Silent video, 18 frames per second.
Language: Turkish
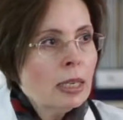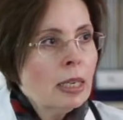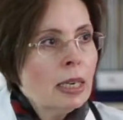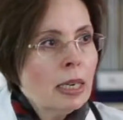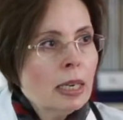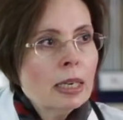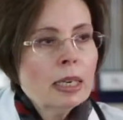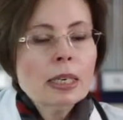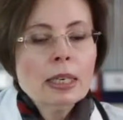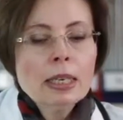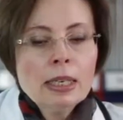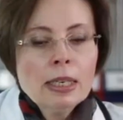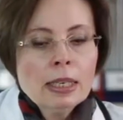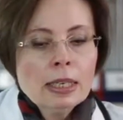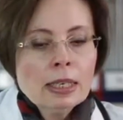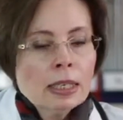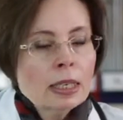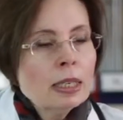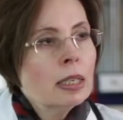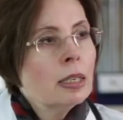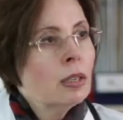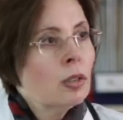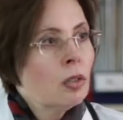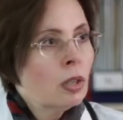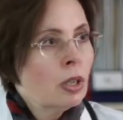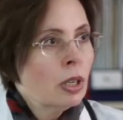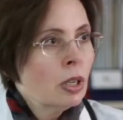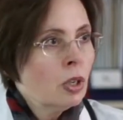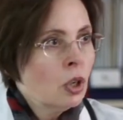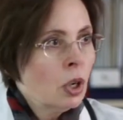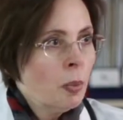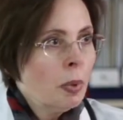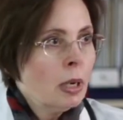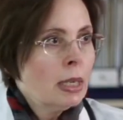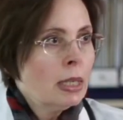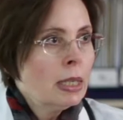Yine e, sizin e,
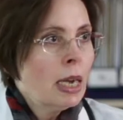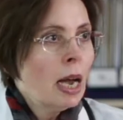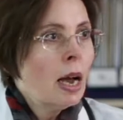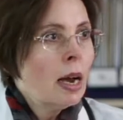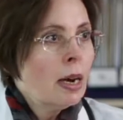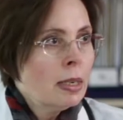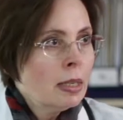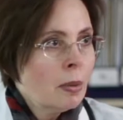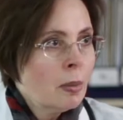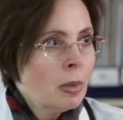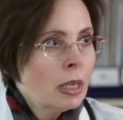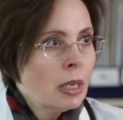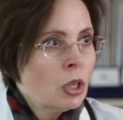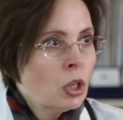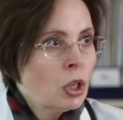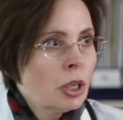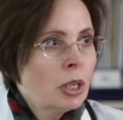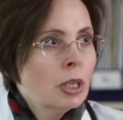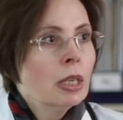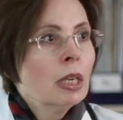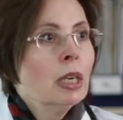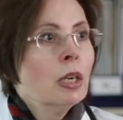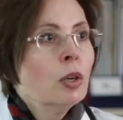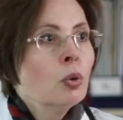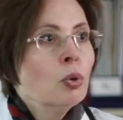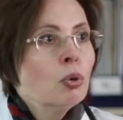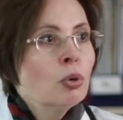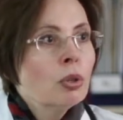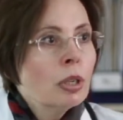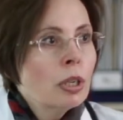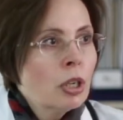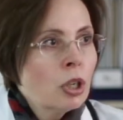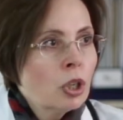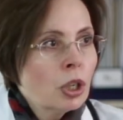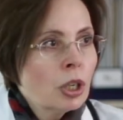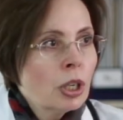cebinizde her zaman için
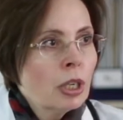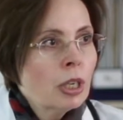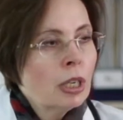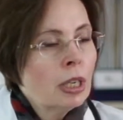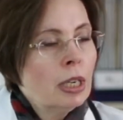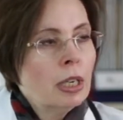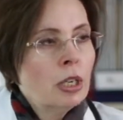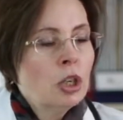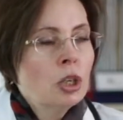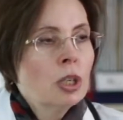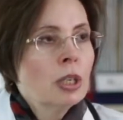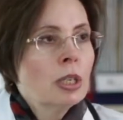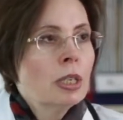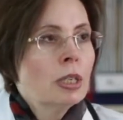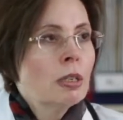kurtarıcı ilacınız,